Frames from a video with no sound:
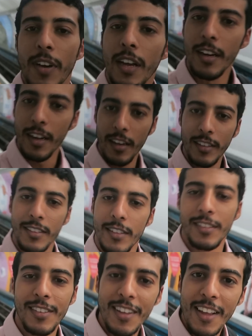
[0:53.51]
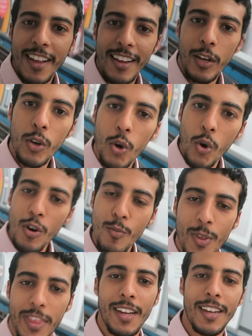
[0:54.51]
فقررت كل
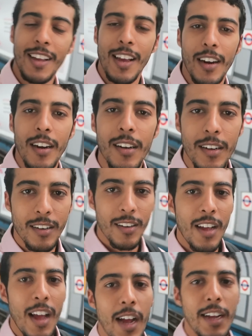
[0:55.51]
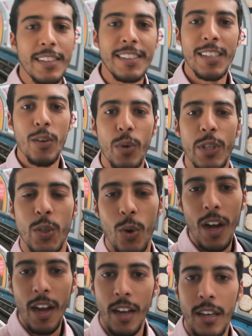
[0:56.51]
مذكرة حنسوي
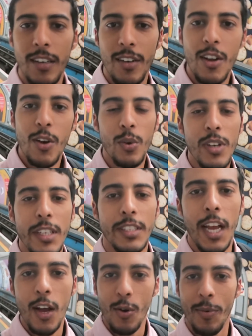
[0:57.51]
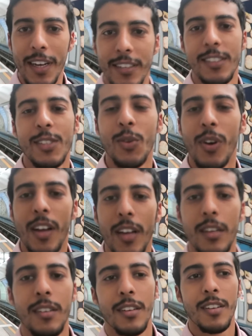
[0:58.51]
سؤال واللي جاوب هذا
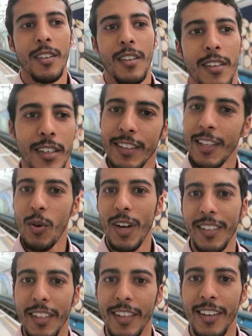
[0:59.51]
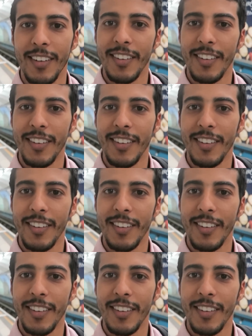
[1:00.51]
السؤال نعطي له هدية